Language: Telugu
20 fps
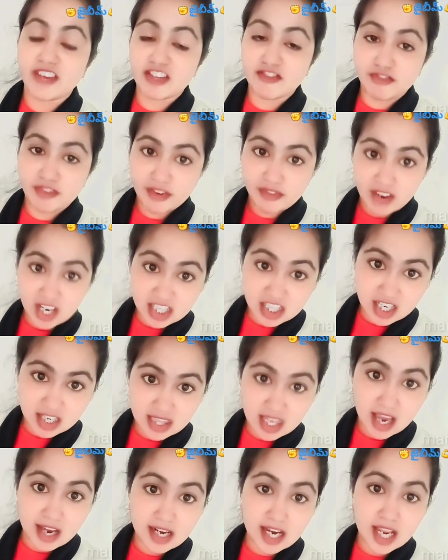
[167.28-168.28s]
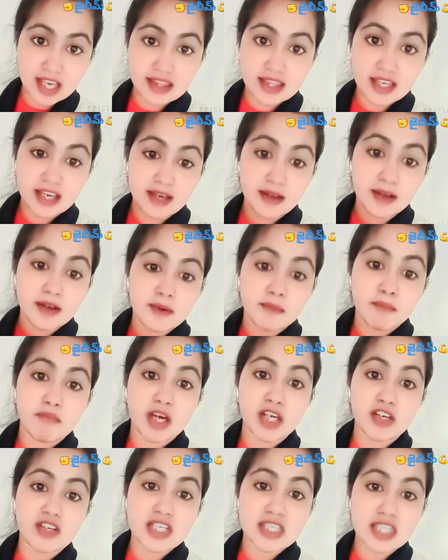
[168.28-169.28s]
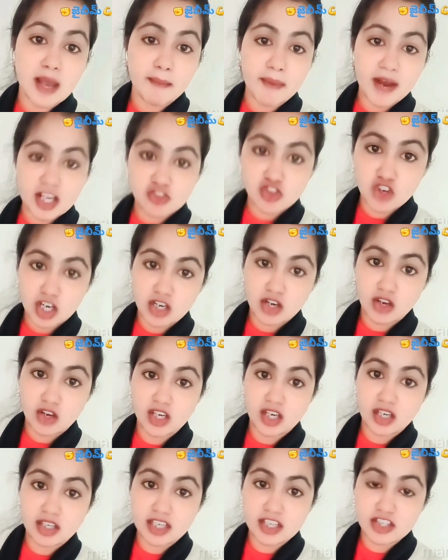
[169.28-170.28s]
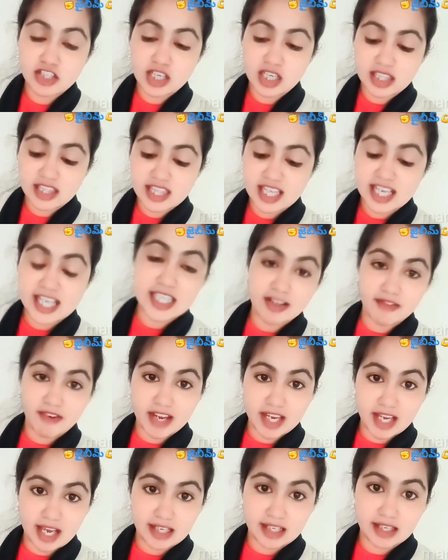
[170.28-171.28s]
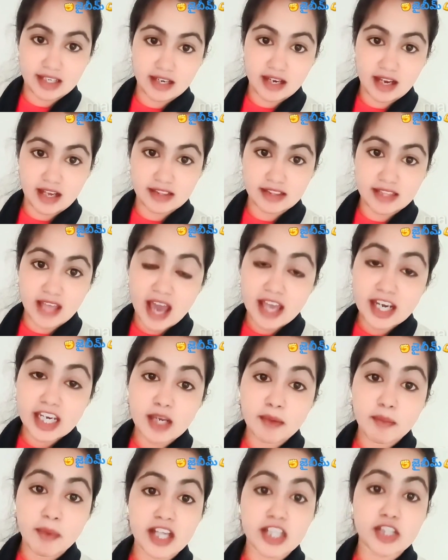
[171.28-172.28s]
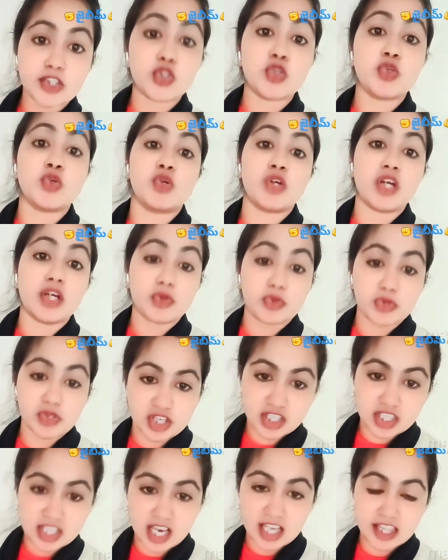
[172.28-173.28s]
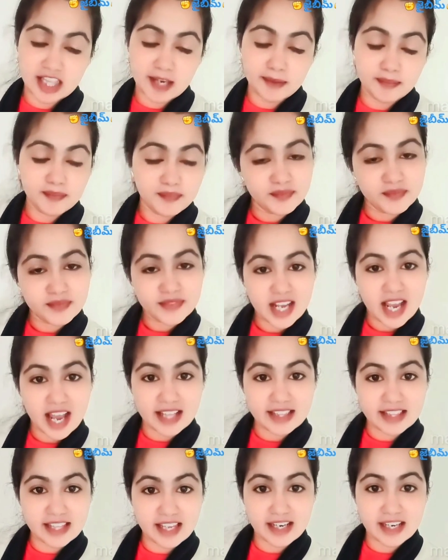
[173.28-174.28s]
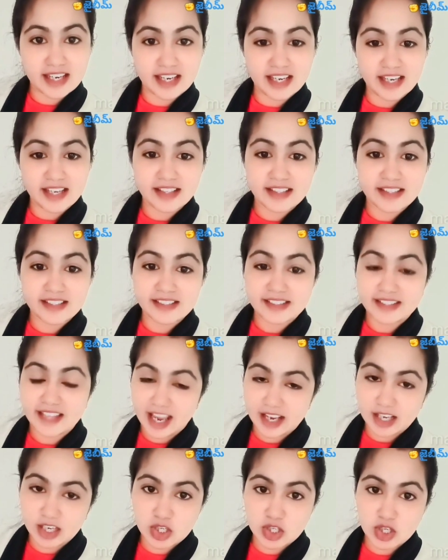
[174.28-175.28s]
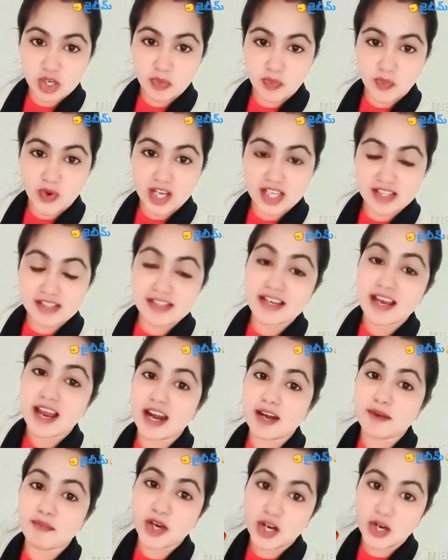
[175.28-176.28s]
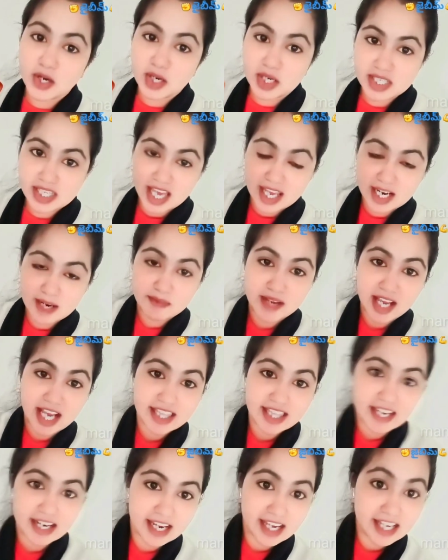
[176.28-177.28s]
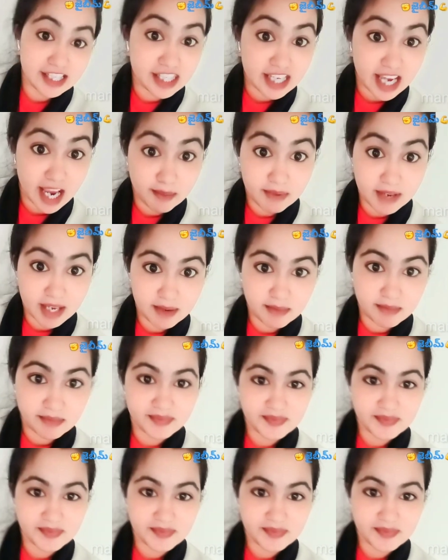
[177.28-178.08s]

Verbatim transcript: వివక్షత అనేది మనం ఈ సమాజంలో నుంచి తీసివేయాలి దానికి మనందరం కూడా కృషి చేద్దాం అందరికీ థ్యాంక్ యూ సో మచ్ అండ్ మరొకసారి మీ అందరికీ జై భీమ్